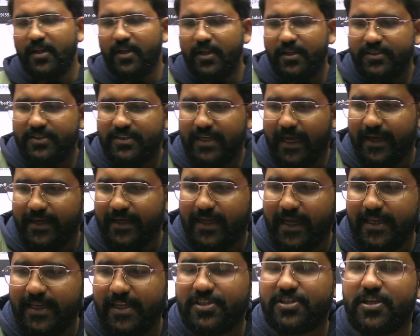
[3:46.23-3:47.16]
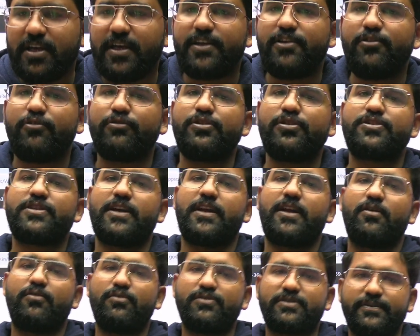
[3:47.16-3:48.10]
जानकारी अच्छी लगी हो तो इस चैनल को
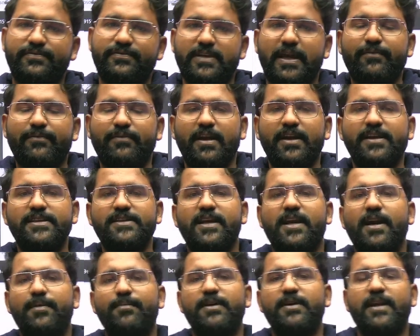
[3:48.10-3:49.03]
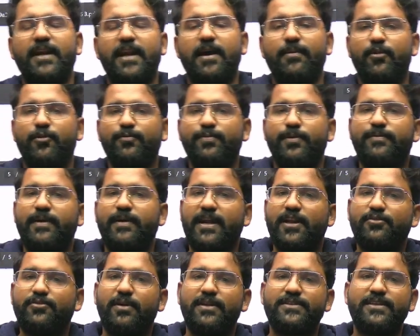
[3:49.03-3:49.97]
सब्सक्राइब कर लीजिएगा मेरा नाम अनुपम
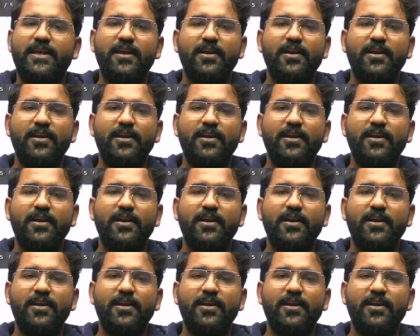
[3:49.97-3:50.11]
भारद्वाज है